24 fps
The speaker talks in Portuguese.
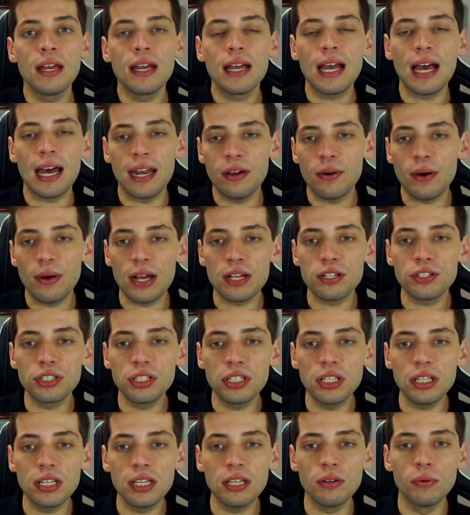Cara, eu acho
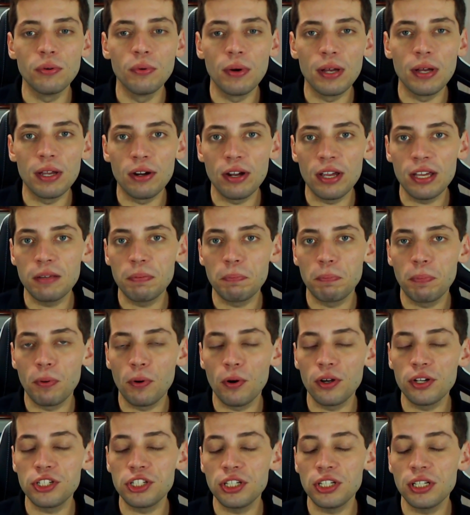que o Heroic
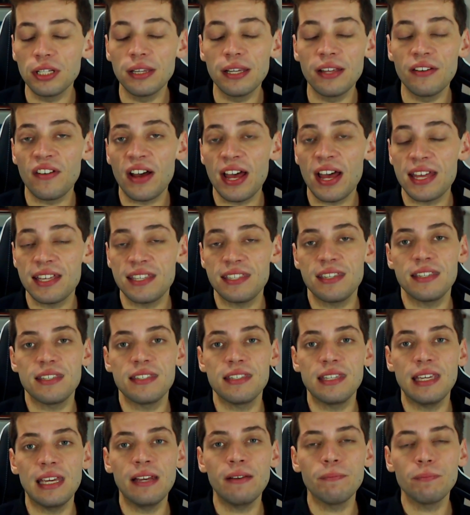pode levar essa
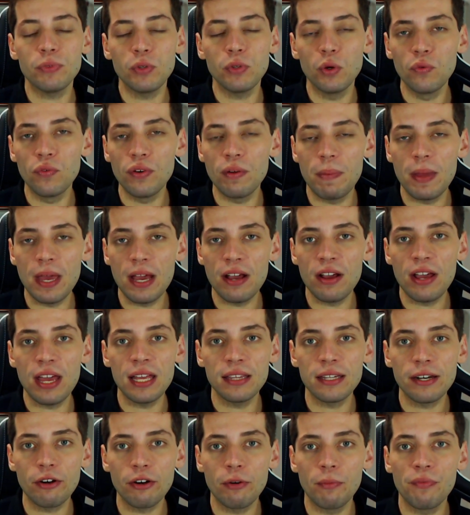sim. O VP
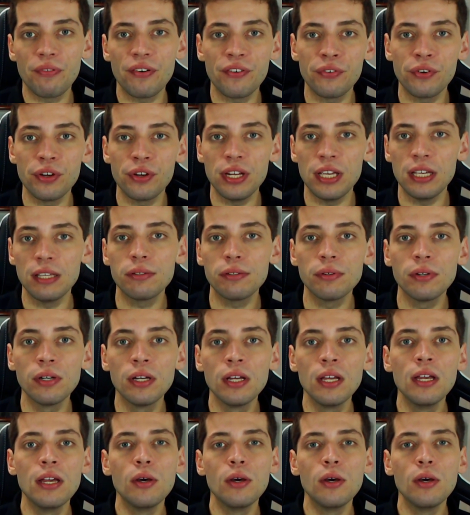entra como favorito.